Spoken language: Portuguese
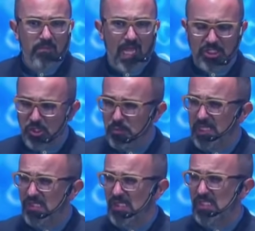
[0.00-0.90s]
A gente
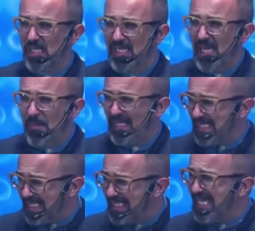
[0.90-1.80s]
precisa, mas a
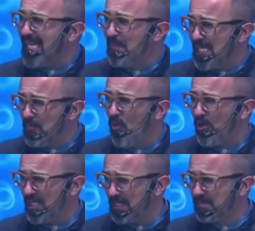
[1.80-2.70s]
gente tem que abrir a
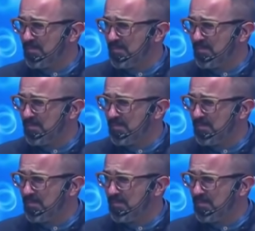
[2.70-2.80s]
porta.